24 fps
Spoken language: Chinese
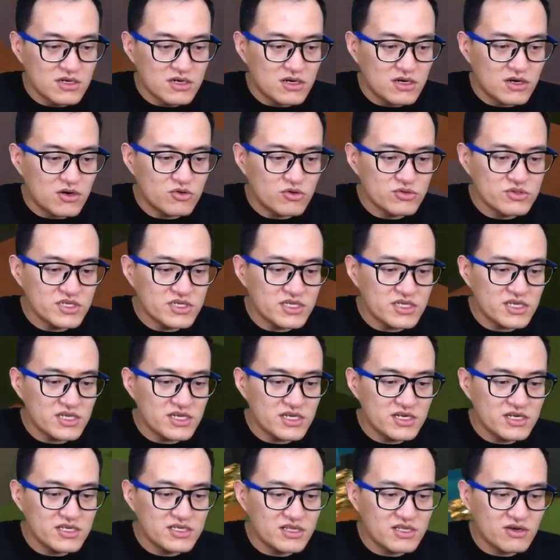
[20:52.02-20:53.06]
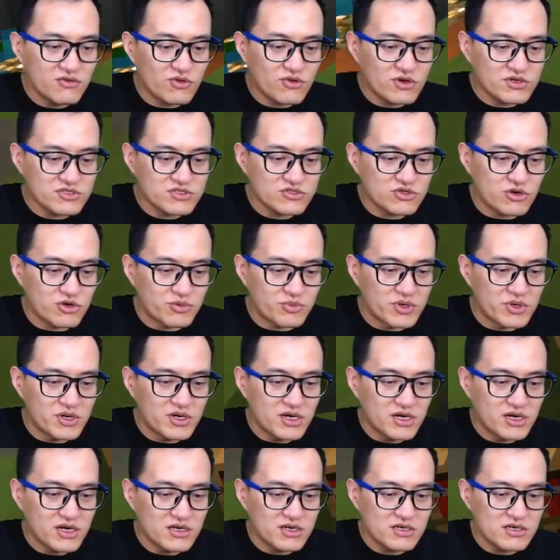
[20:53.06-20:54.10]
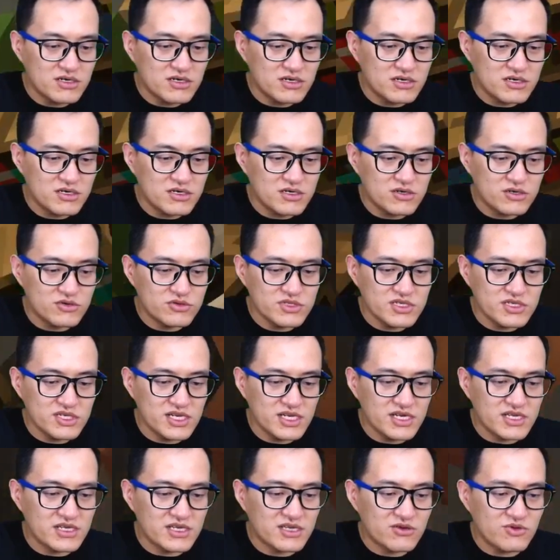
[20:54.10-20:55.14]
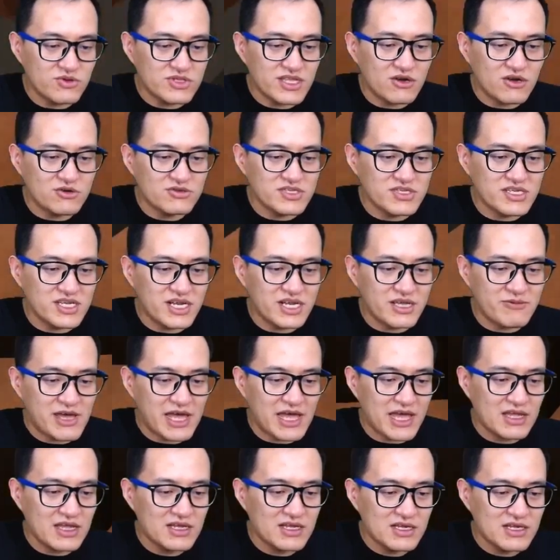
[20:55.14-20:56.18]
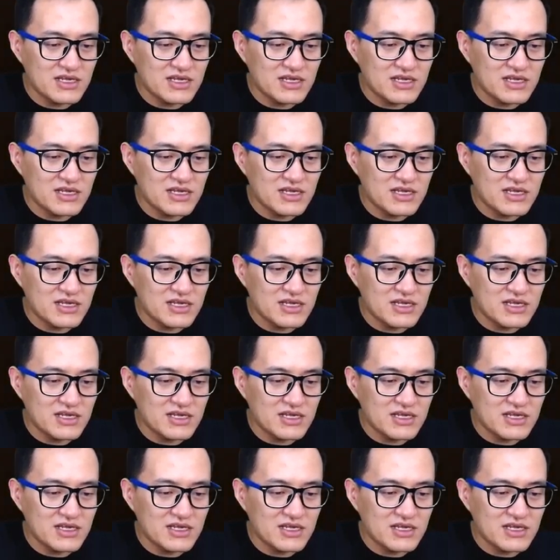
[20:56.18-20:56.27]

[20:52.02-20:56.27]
欧尼给里的 Workshop，嗯欧尼给里，给我点欧尼给里呗。